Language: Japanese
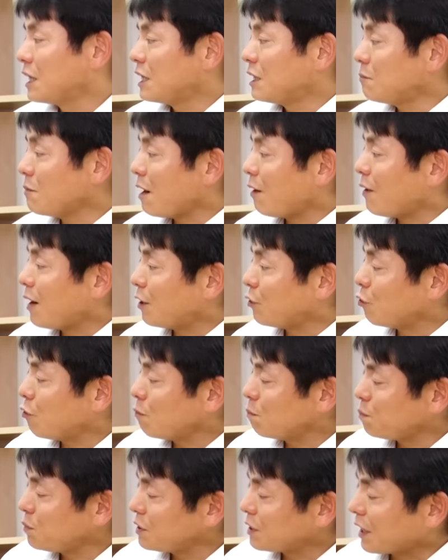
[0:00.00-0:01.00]
今は
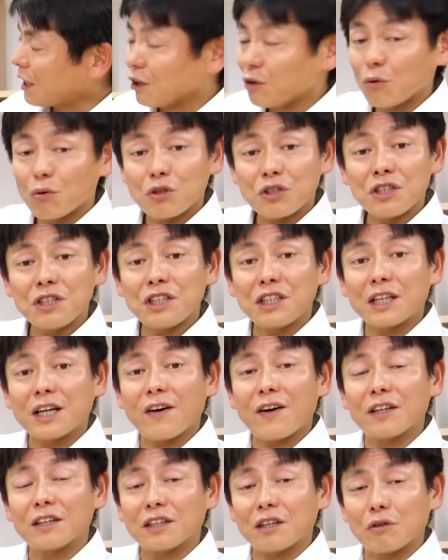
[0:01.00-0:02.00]
よんピー から用紙に
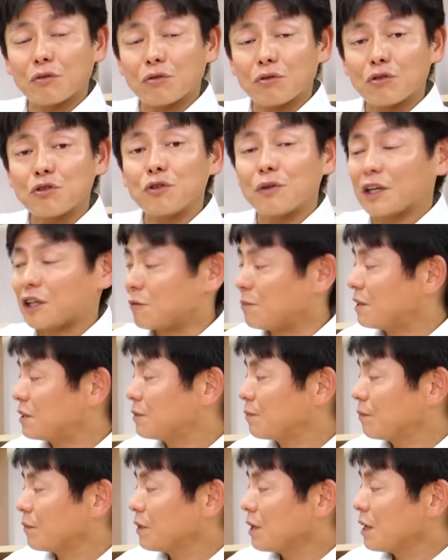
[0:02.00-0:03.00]
変わっているというふうに言われていま
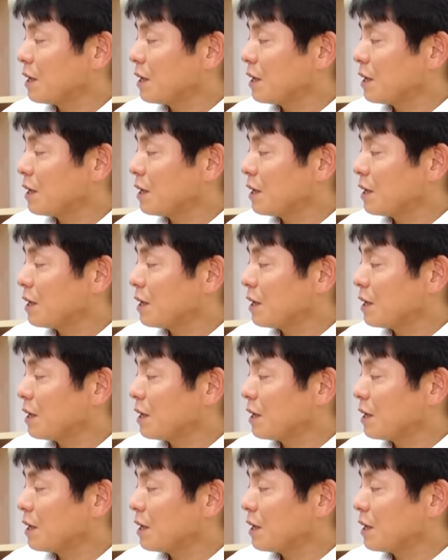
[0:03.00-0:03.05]
す。